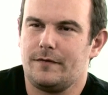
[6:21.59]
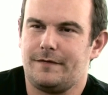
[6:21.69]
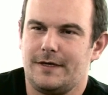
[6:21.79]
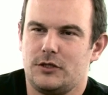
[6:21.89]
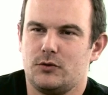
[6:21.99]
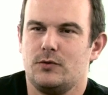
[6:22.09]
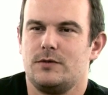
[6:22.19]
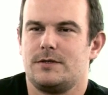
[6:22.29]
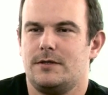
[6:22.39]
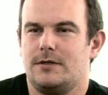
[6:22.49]
faire des
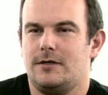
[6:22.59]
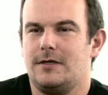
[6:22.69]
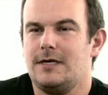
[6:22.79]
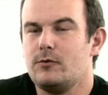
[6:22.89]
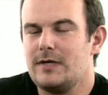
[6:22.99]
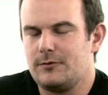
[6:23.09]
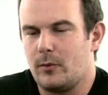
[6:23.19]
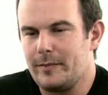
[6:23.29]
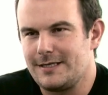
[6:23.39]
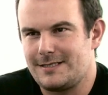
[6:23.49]
choses euh, là où on ne l'attend
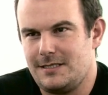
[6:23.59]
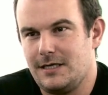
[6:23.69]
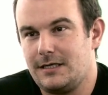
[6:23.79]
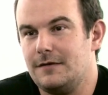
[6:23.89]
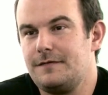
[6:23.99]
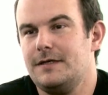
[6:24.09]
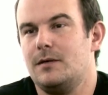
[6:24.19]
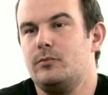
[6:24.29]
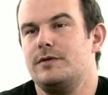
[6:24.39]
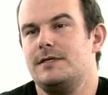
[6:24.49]
pas. C'est-à-dire qu'il a fait un
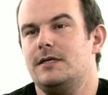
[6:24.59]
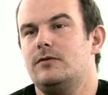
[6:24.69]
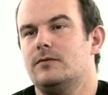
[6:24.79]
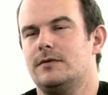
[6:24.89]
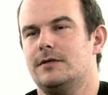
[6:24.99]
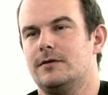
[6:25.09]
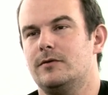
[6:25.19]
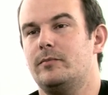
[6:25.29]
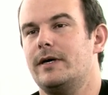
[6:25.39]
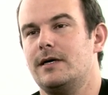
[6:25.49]
Poséidon,
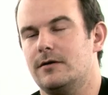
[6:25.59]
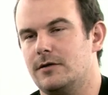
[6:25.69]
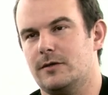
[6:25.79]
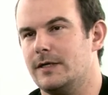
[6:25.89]
pas comme